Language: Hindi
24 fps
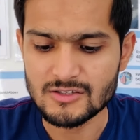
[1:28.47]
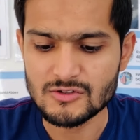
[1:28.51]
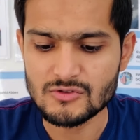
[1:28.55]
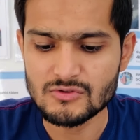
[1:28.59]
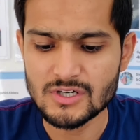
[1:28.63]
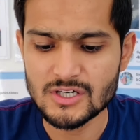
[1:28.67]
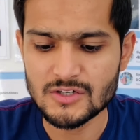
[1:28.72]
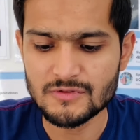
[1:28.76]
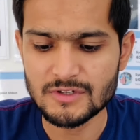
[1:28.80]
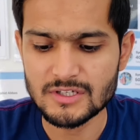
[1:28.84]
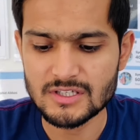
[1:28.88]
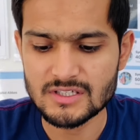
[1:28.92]

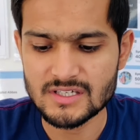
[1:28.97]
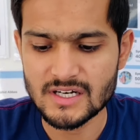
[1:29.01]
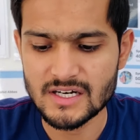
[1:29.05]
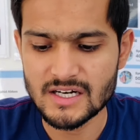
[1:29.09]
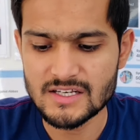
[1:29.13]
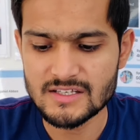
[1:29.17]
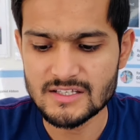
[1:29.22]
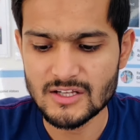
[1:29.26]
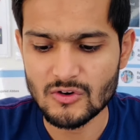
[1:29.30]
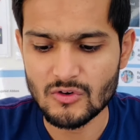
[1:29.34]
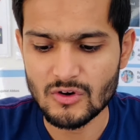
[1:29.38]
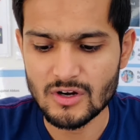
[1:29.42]
स्टूडेंट विद
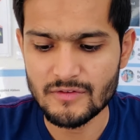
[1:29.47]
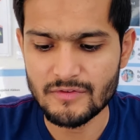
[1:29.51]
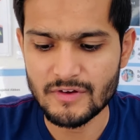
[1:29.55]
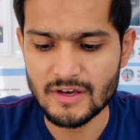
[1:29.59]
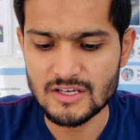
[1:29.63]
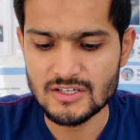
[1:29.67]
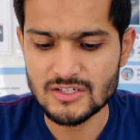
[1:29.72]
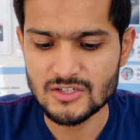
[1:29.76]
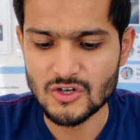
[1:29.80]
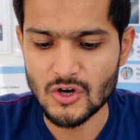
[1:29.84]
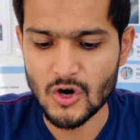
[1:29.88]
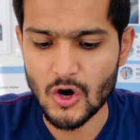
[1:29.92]
स्टडीज एंड
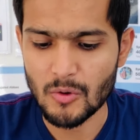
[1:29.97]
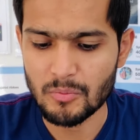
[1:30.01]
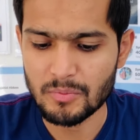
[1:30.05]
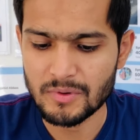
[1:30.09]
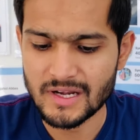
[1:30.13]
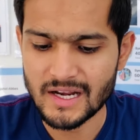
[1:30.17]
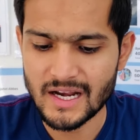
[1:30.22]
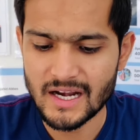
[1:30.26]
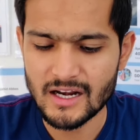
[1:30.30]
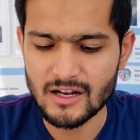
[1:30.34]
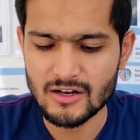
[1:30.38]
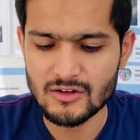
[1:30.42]
क्वालिफिकेशन
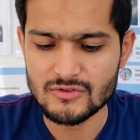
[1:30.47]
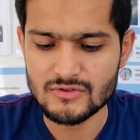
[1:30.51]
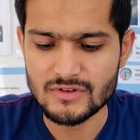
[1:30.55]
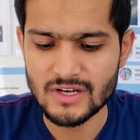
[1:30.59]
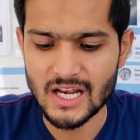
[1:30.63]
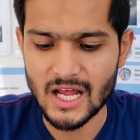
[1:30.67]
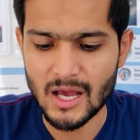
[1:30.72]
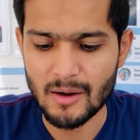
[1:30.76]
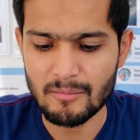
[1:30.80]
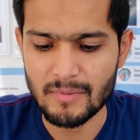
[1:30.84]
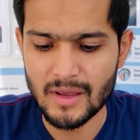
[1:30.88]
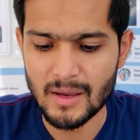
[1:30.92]
ऑप्टेन इन
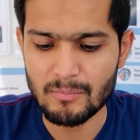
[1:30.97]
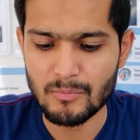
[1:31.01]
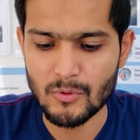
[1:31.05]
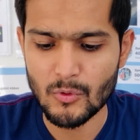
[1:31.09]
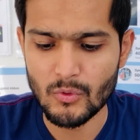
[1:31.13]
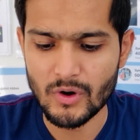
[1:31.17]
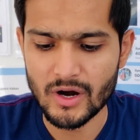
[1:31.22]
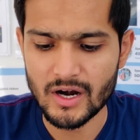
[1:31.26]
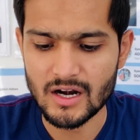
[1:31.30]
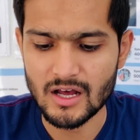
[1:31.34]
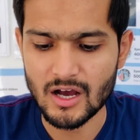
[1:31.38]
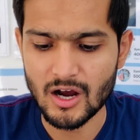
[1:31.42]
ऑस्ट्रेलिया में
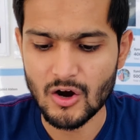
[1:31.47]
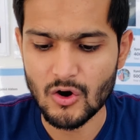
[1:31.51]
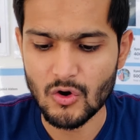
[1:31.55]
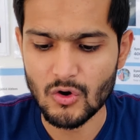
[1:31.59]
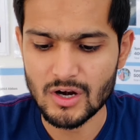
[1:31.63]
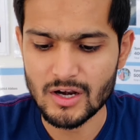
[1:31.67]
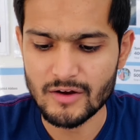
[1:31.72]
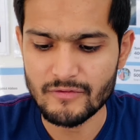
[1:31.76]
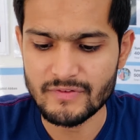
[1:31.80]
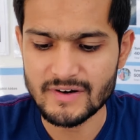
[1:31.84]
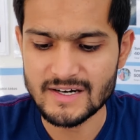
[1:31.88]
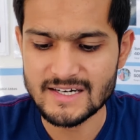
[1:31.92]
प्रोवाइड अ
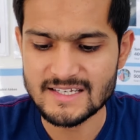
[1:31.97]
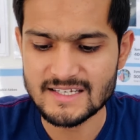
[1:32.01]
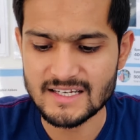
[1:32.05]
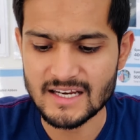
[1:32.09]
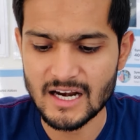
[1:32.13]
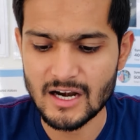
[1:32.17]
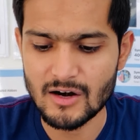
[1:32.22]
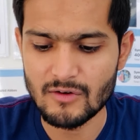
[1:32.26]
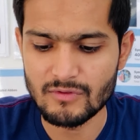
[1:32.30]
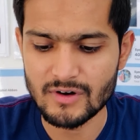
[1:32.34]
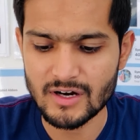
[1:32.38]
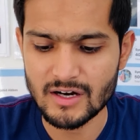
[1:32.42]
क्वालिफाइड
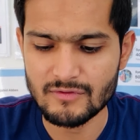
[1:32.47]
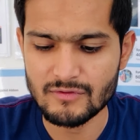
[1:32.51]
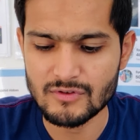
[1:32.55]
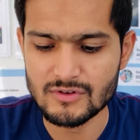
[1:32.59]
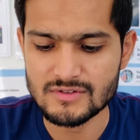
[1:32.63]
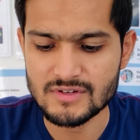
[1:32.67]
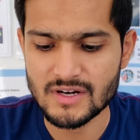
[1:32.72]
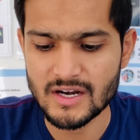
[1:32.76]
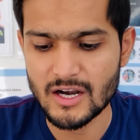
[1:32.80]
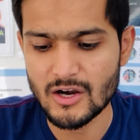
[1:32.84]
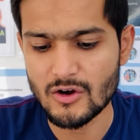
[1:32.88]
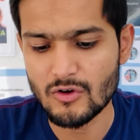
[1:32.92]
स्किल्ड वर्क फॉर
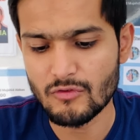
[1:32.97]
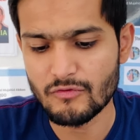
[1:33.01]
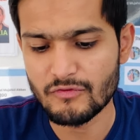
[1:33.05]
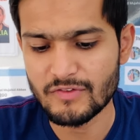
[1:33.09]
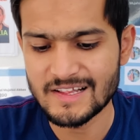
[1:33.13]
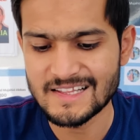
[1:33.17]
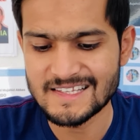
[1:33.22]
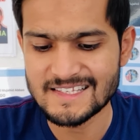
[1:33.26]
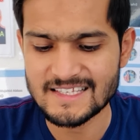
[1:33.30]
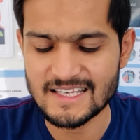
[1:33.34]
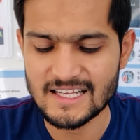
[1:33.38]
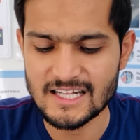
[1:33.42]
स्टडी टू
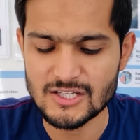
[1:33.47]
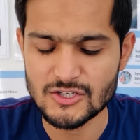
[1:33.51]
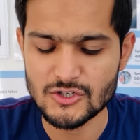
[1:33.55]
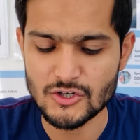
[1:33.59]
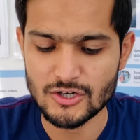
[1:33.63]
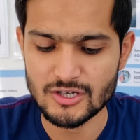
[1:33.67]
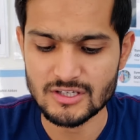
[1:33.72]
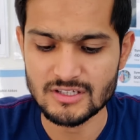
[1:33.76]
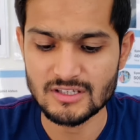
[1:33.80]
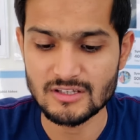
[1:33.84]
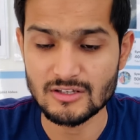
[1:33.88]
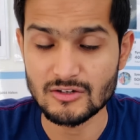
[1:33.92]
फिल स्किल
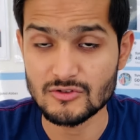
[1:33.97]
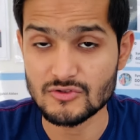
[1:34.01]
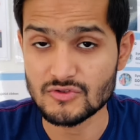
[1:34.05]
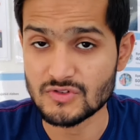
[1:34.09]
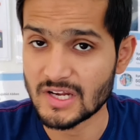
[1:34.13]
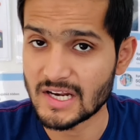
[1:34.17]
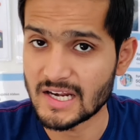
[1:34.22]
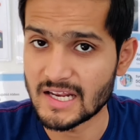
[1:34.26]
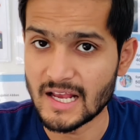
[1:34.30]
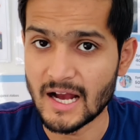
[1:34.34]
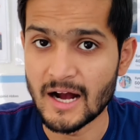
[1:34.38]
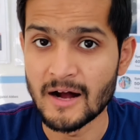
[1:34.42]
शॉर्टेज इन
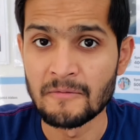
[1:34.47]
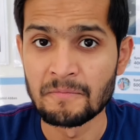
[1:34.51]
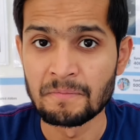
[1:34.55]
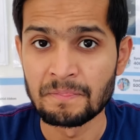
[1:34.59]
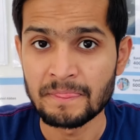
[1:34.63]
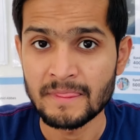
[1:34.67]
ऑस्ट्रेलिया